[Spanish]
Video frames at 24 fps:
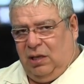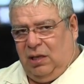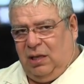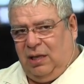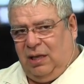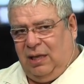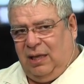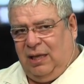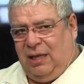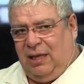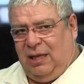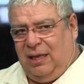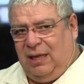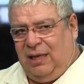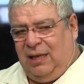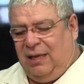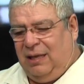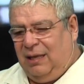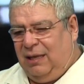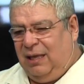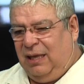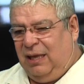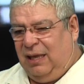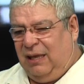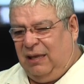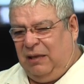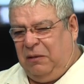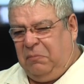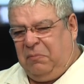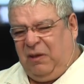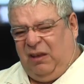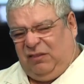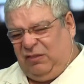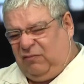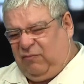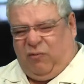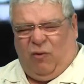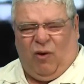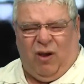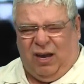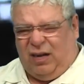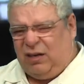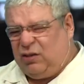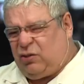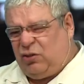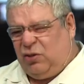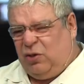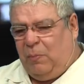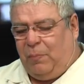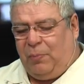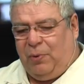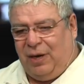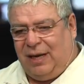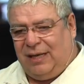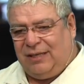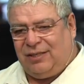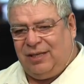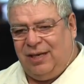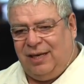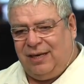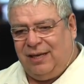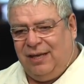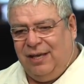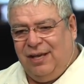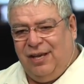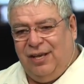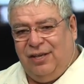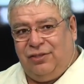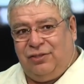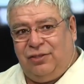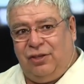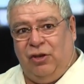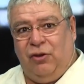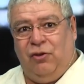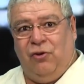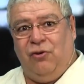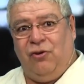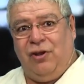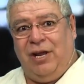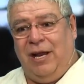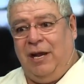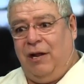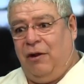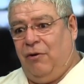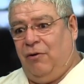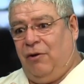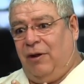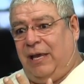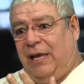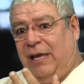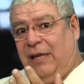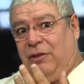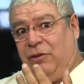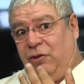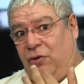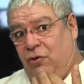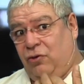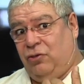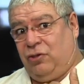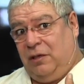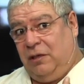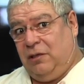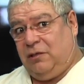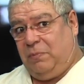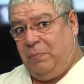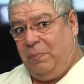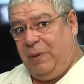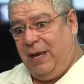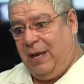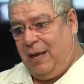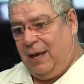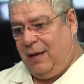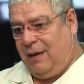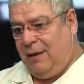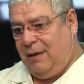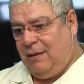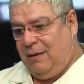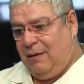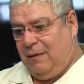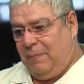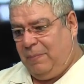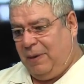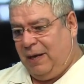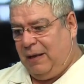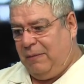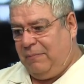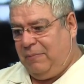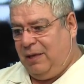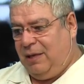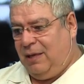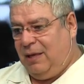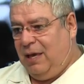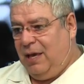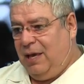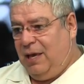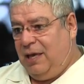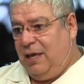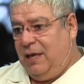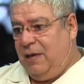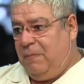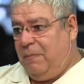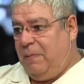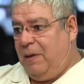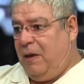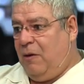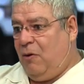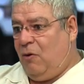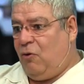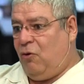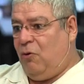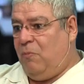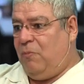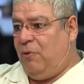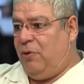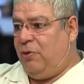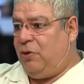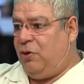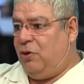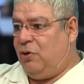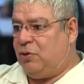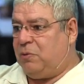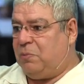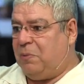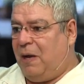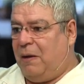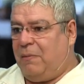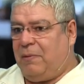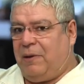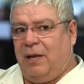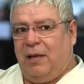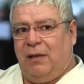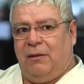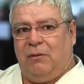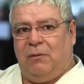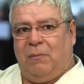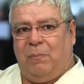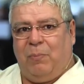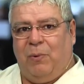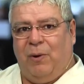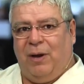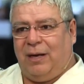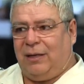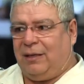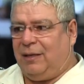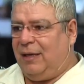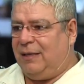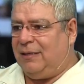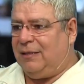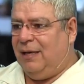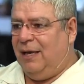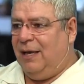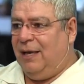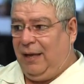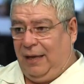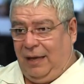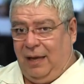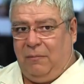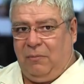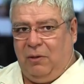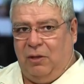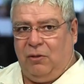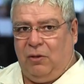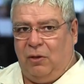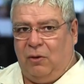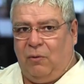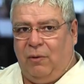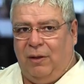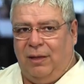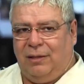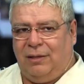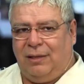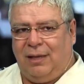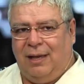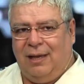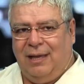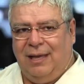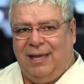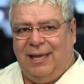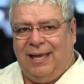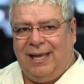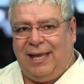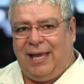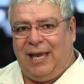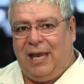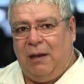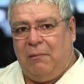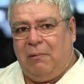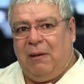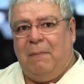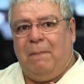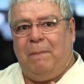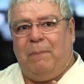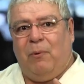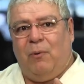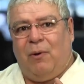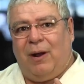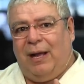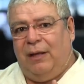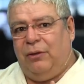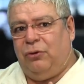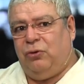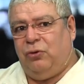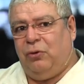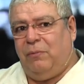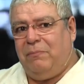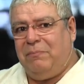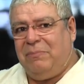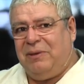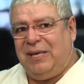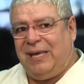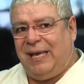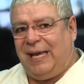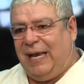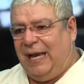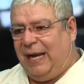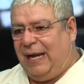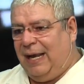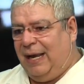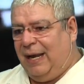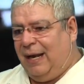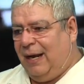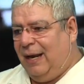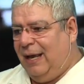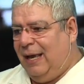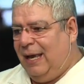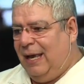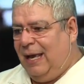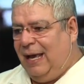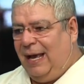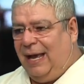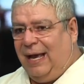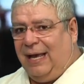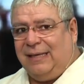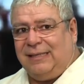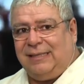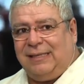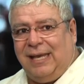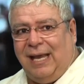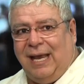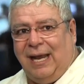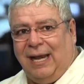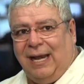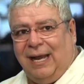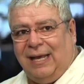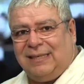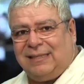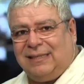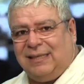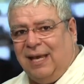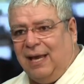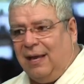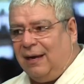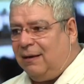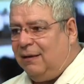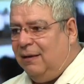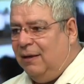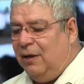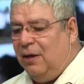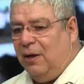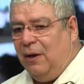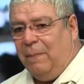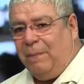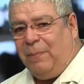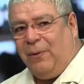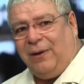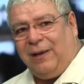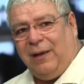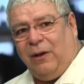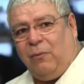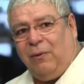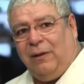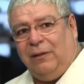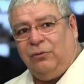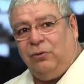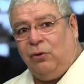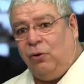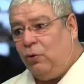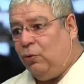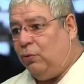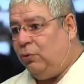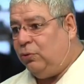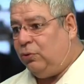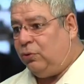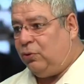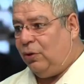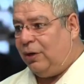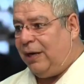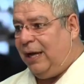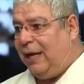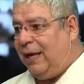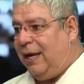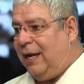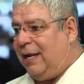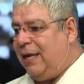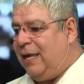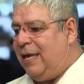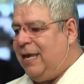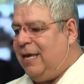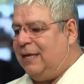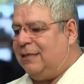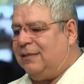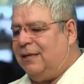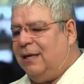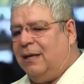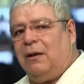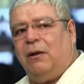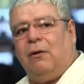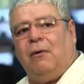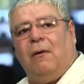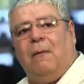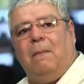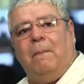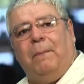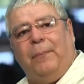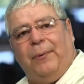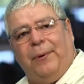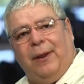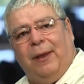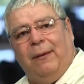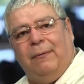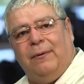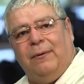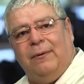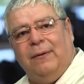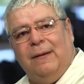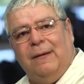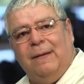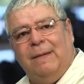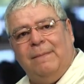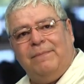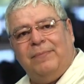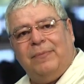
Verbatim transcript: y, me esfuerzo por hacer, sino en lo que Dios inspira para mí y veo cómo Dios va abriendo puertas y me doy cuenta que Él va empujando mi querer hacia el hacer porque cuando junto querer y hacer, compruebo